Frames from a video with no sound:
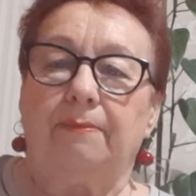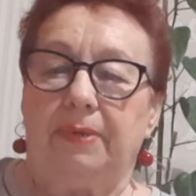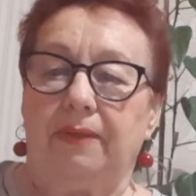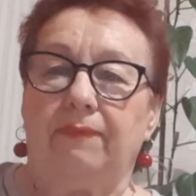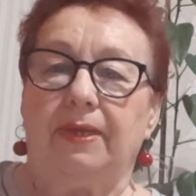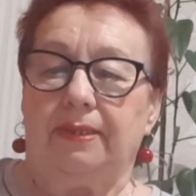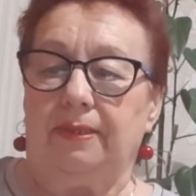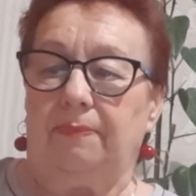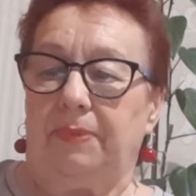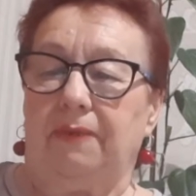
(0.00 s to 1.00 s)
Привет!
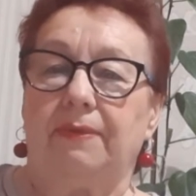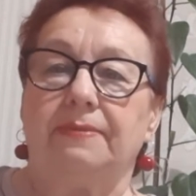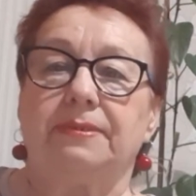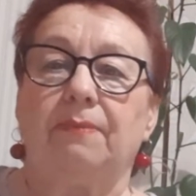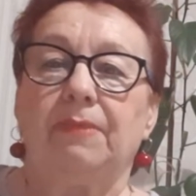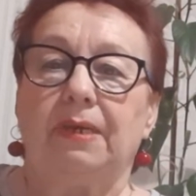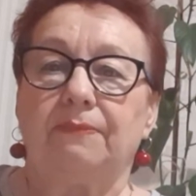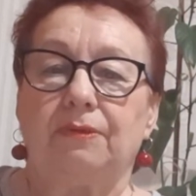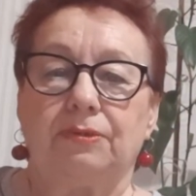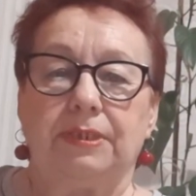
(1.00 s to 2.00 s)
Привет всем
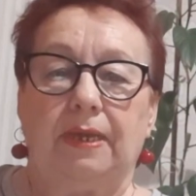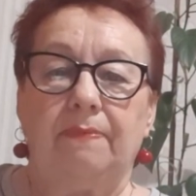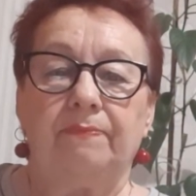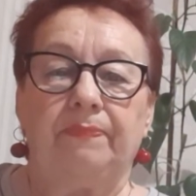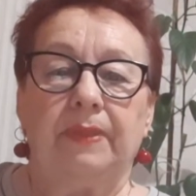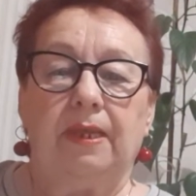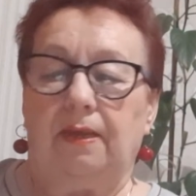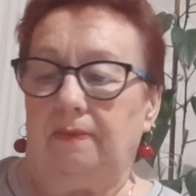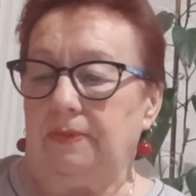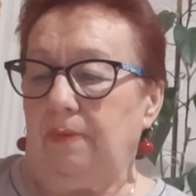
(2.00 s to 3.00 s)
моим друзьям,
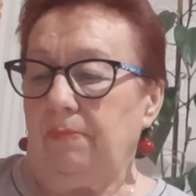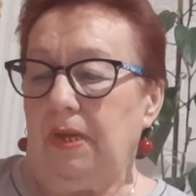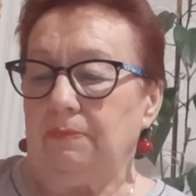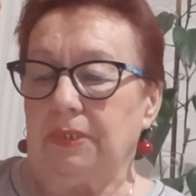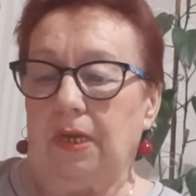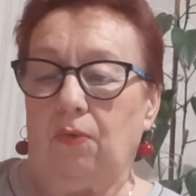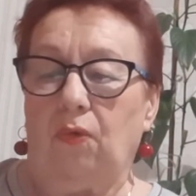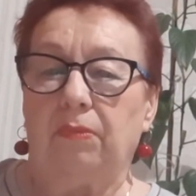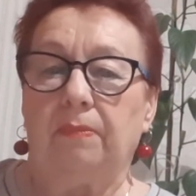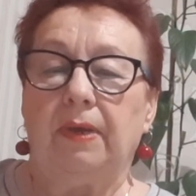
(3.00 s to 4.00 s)
всем моим
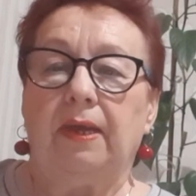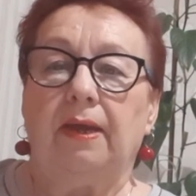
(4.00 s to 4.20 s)
знакомым.